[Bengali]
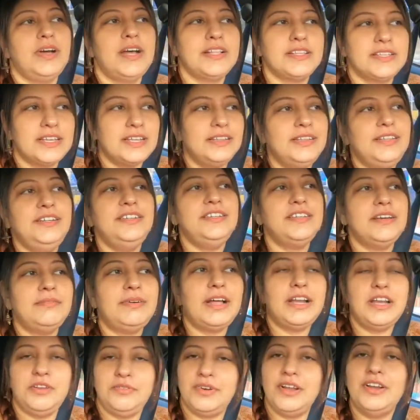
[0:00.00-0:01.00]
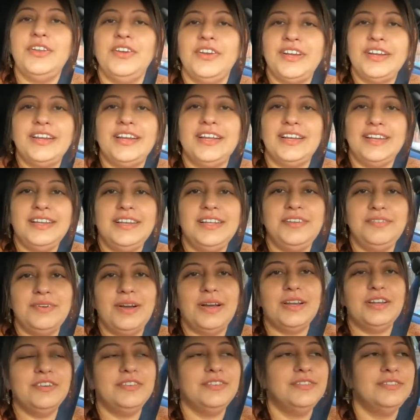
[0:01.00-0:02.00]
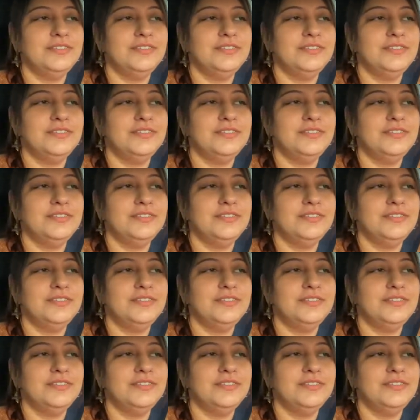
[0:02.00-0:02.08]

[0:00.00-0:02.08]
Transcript: আজকের দিনটা ভালো ভালো কেটে গেলেই ভালো